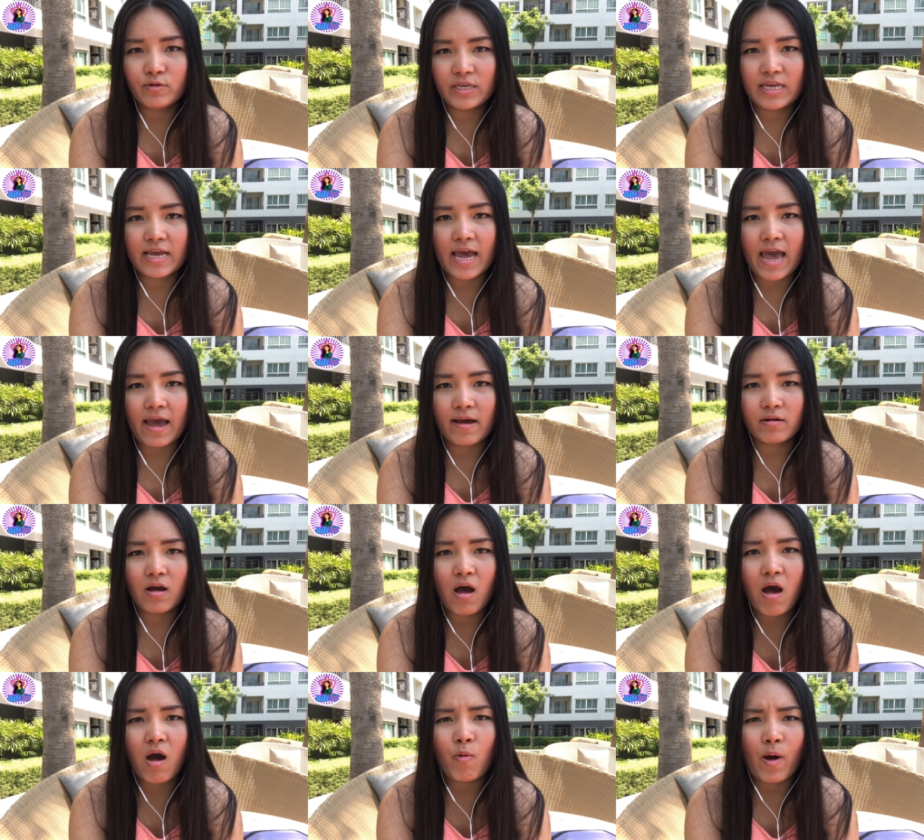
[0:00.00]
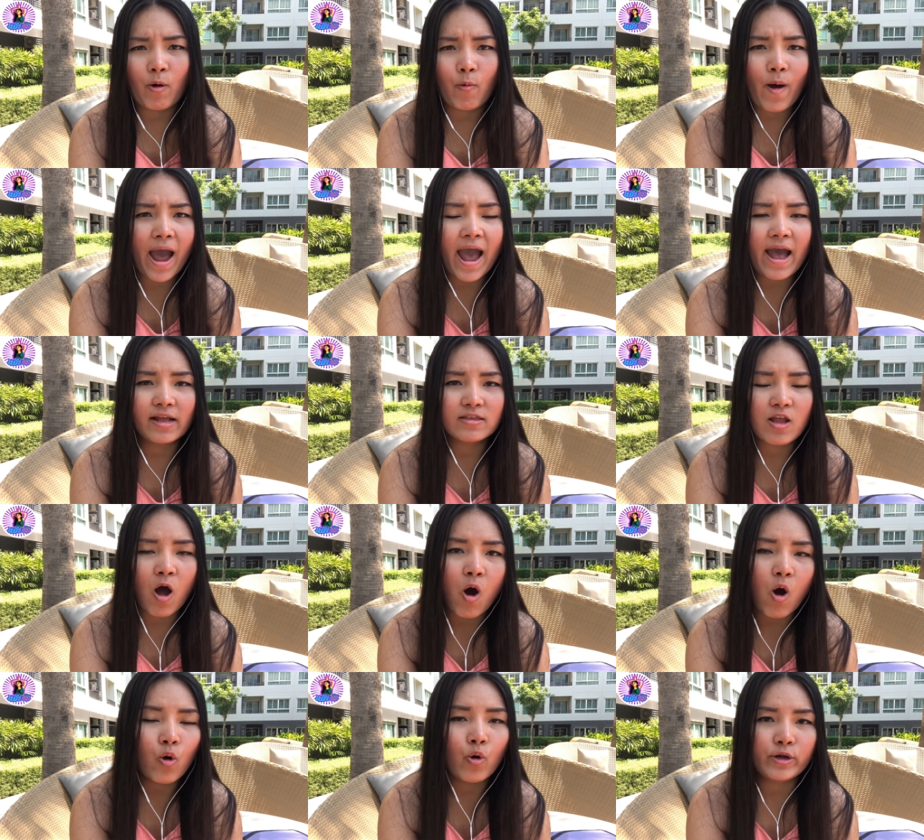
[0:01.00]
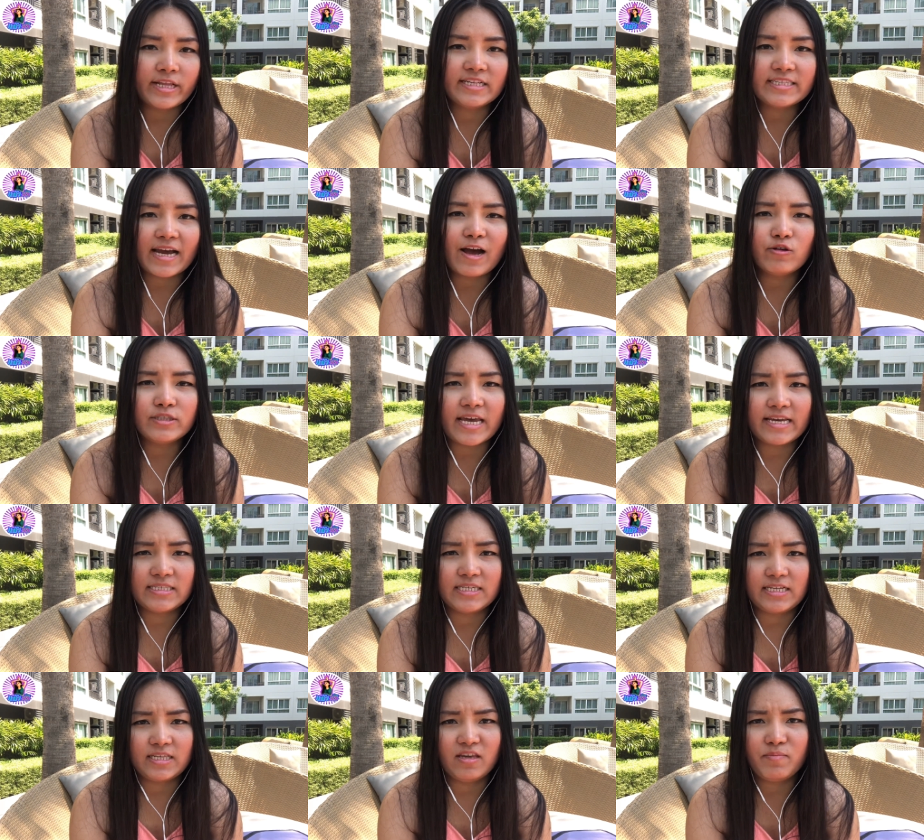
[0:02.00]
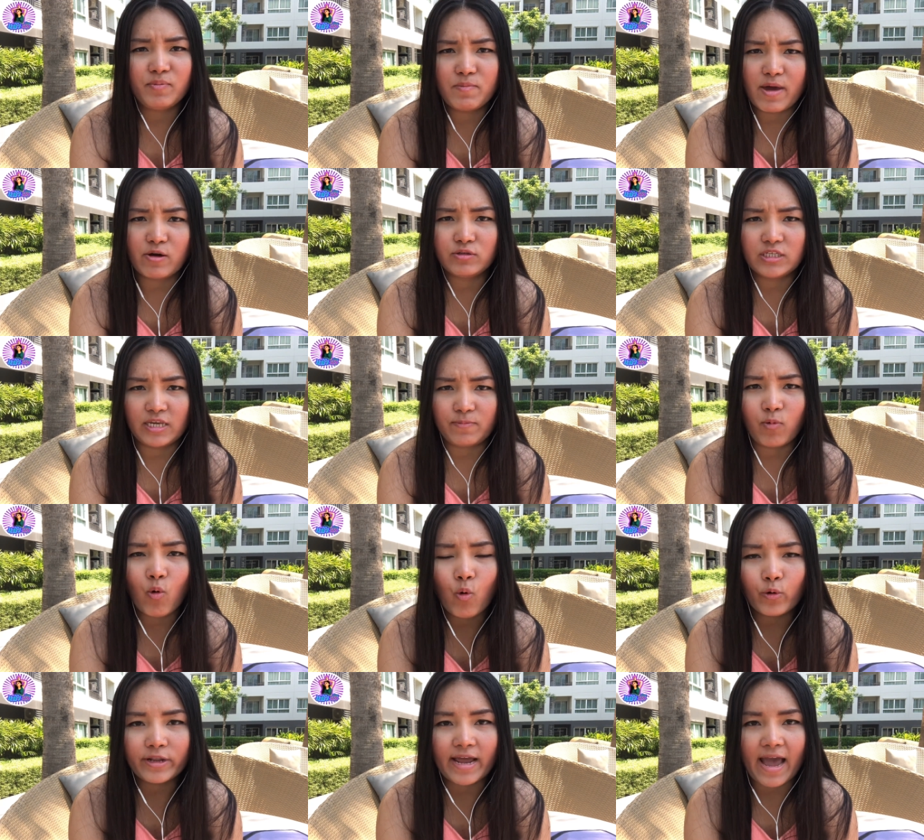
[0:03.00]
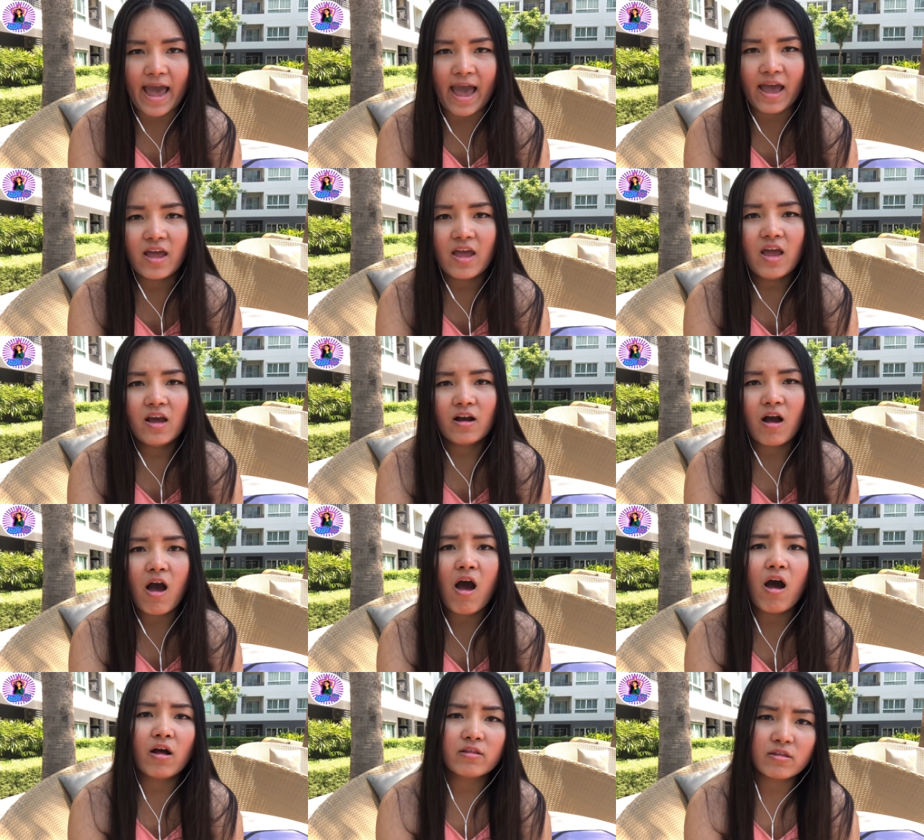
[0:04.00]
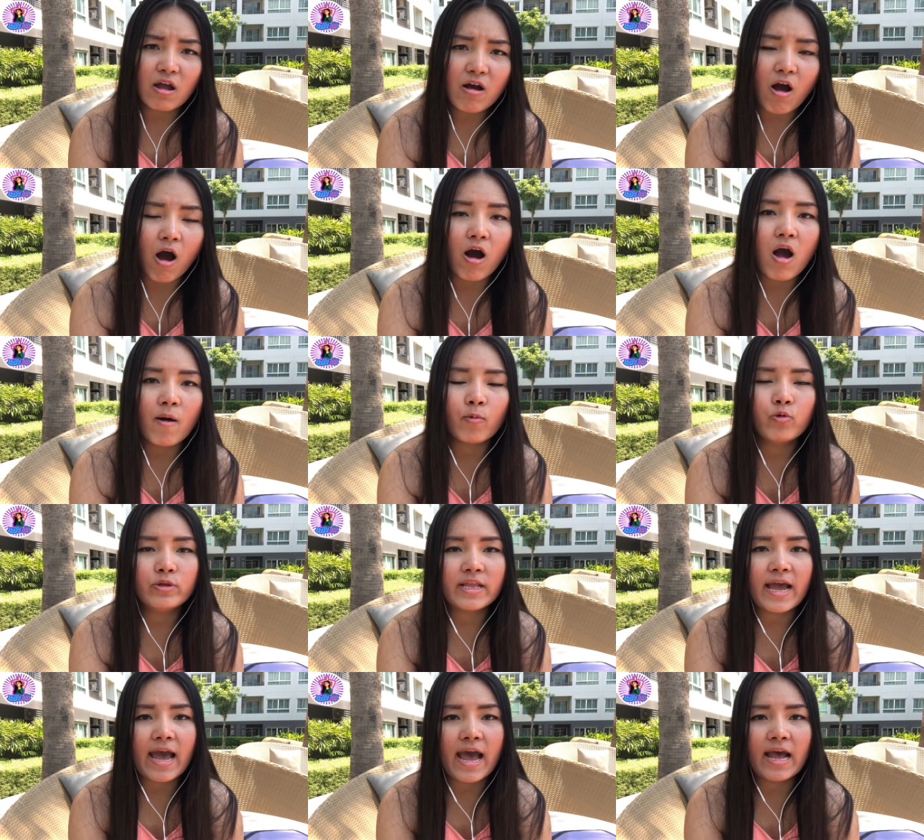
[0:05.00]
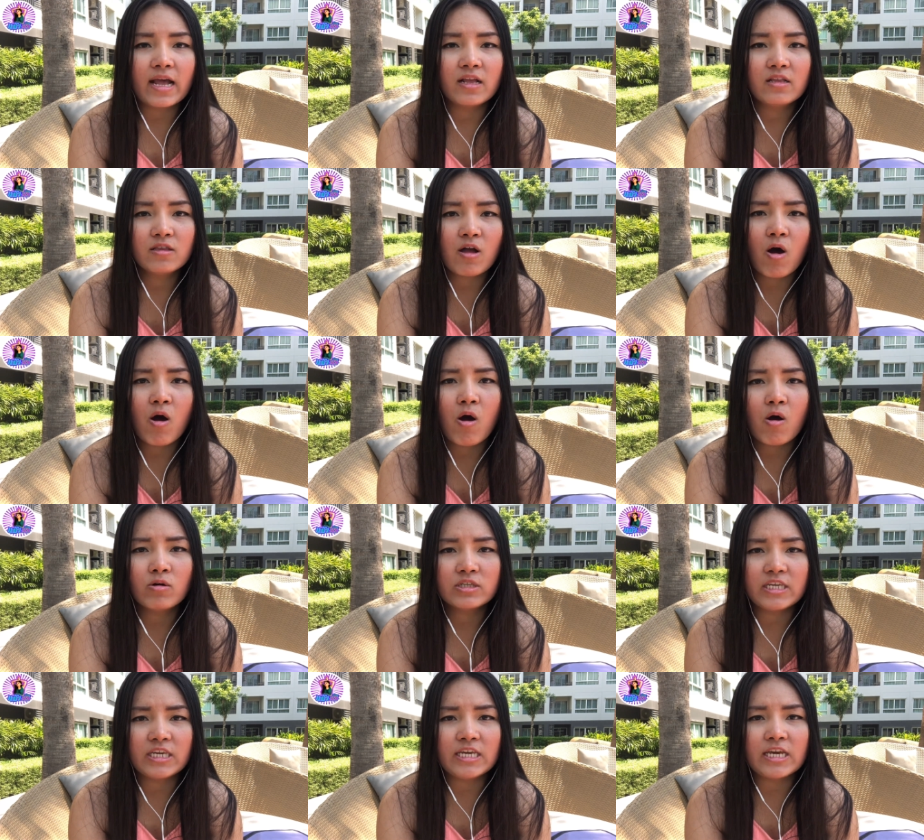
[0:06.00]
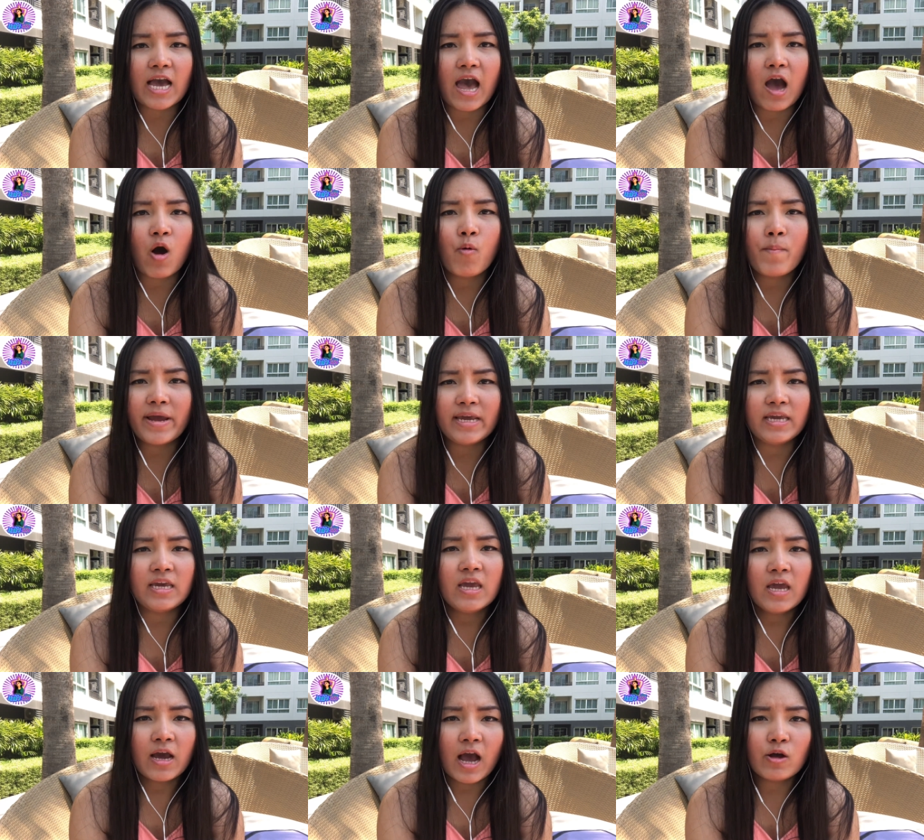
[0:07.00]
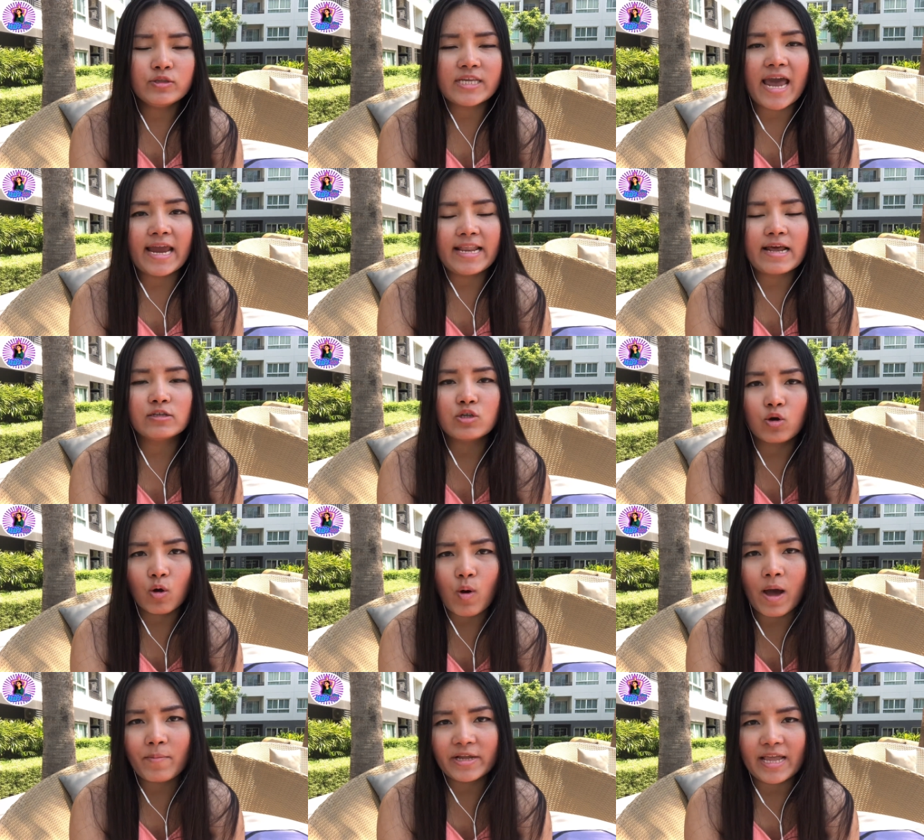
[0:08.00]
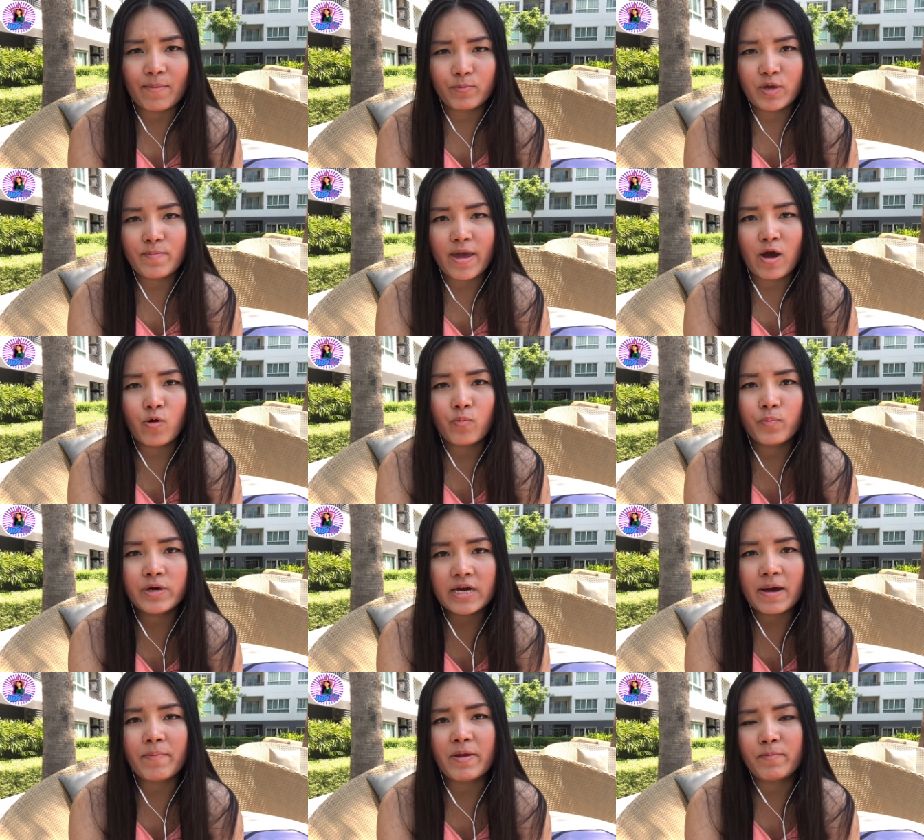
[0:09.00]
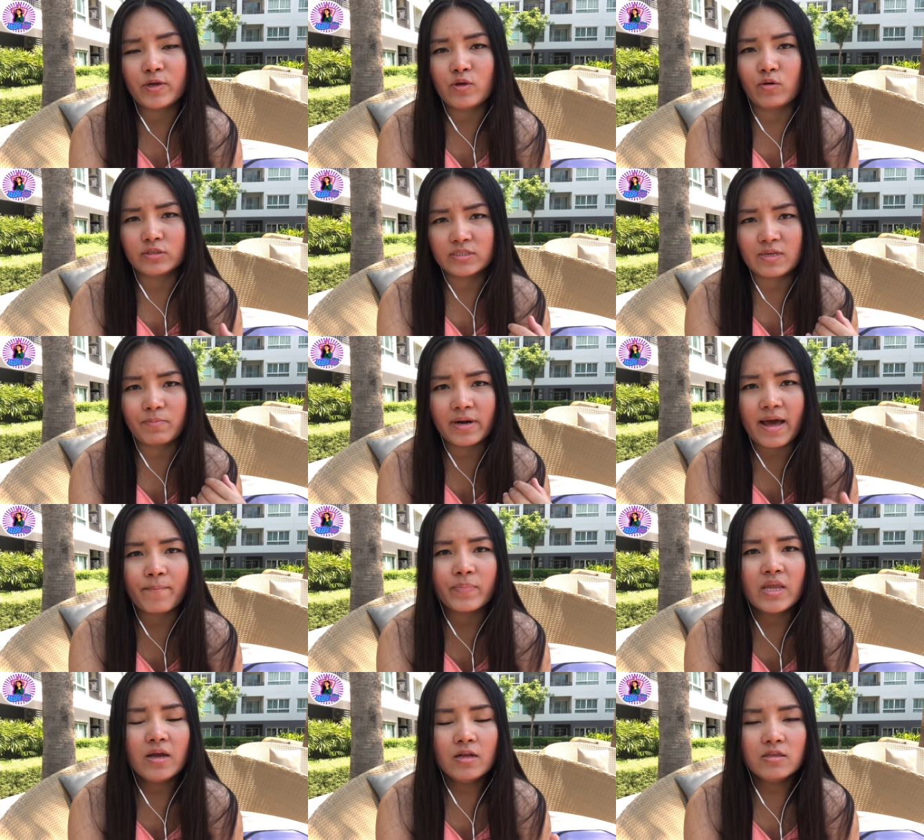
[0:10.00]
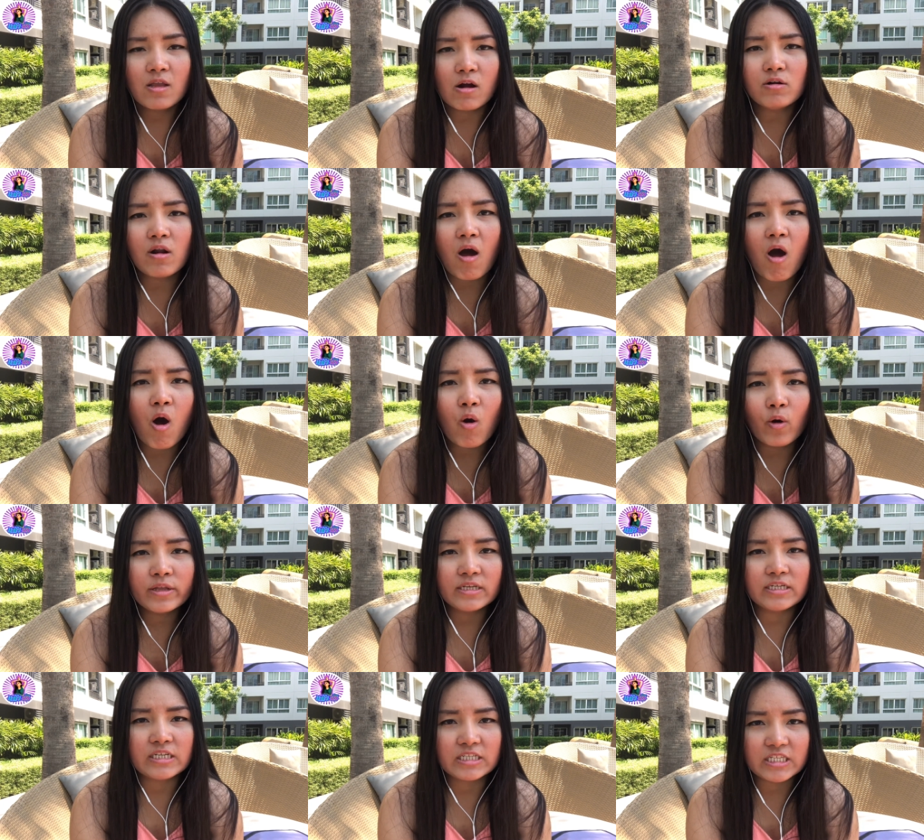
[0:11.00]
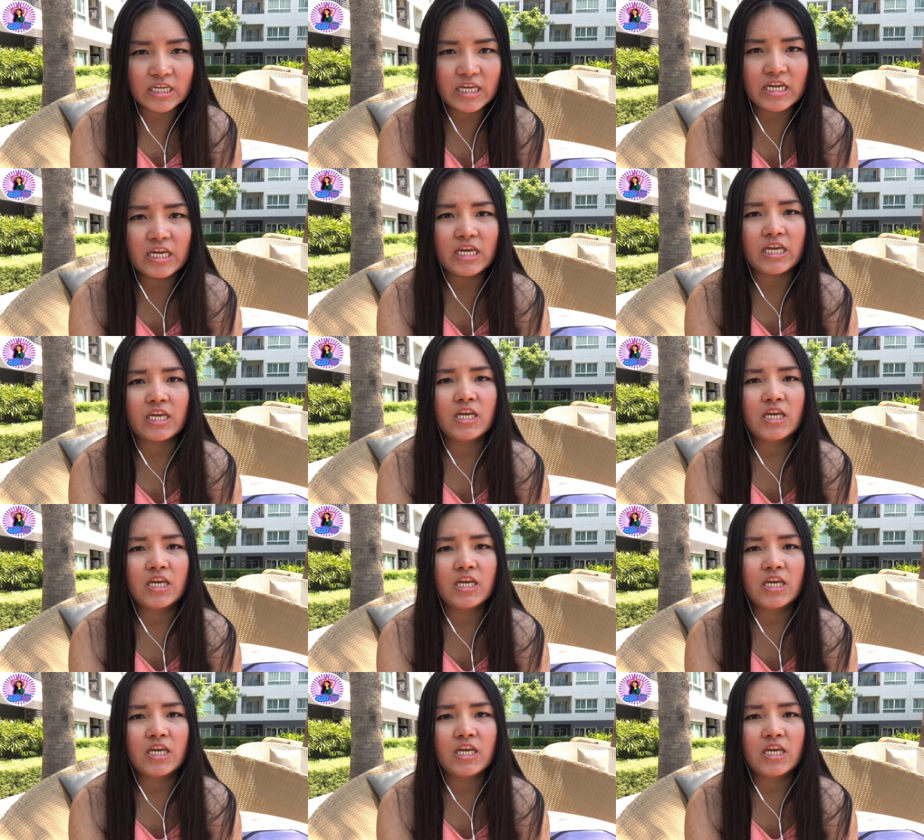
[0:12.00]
เท่านี้ค่ะก็หวังว่าน้องคนนั้นจะเข้าใจสิ่งที่พี่แมวสีพูดนะคะก็ต้องขอขอบคุณนะคะน้องที่เขาไม่เข้าใจแล้วส่งข้อความมาถามพี่แมวเพื่อเป็นประโยชน์สำหรับน้องๆคนอื่นที่